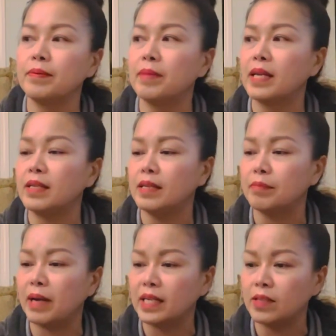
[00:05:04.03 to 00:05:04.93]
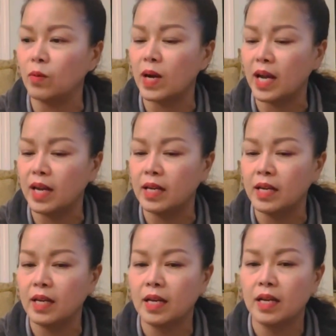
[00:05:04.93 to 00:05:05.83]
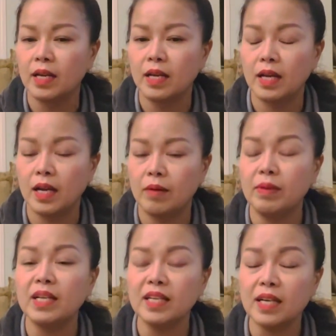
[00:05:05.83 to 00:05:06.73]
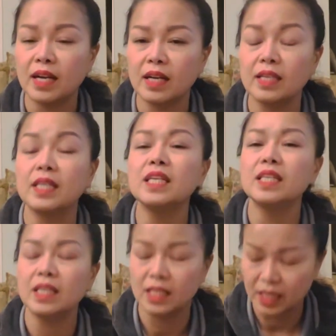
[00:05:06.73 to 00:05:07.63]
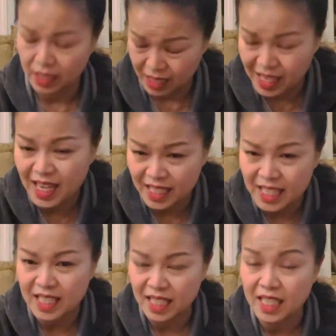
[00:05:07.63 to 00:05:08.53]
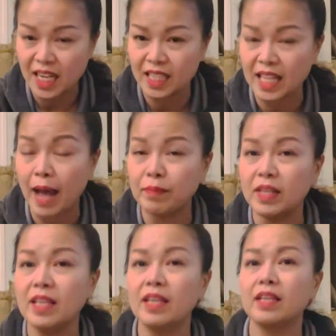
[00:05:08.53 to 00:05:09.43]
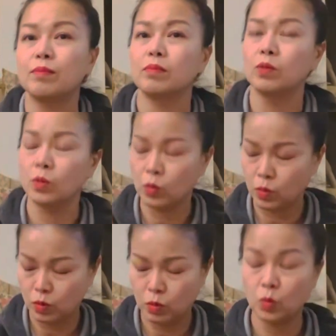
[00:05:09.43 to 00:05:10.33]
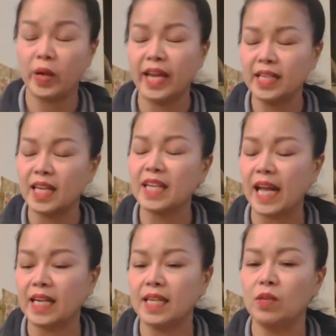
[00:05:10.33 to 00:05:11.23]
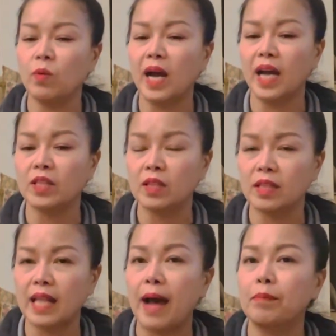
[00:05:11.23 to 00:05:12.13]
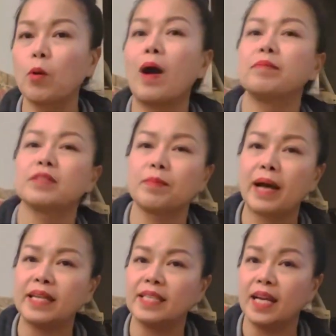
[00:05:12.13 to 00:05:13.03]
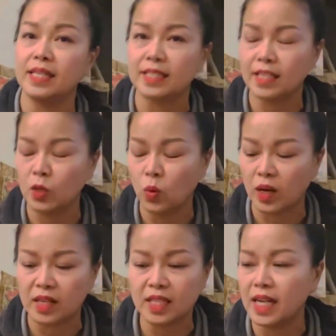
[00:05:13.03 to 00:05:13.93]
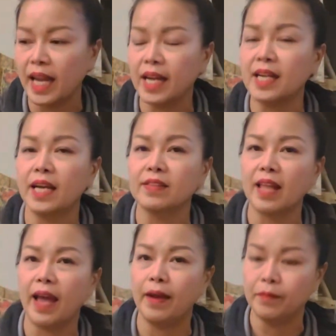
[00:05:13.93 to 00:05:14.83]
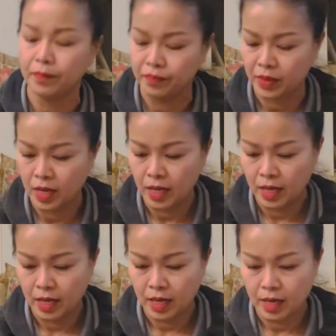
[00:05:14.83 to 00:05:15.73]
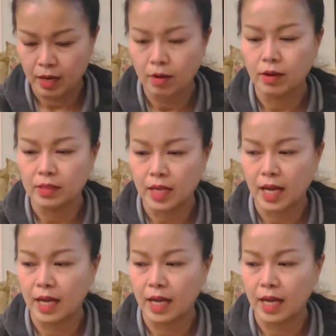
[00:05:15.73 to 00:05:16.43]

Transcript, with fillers: ไม่หมายถึงว่า ไม่เลือกหรือหรือเลือกที่จะเลือกตามที่ตัวเองถนัดหรือว่าตามความสบายใจหรือสะดวกหรืออะไรก็แล้วแต่ ก็จะ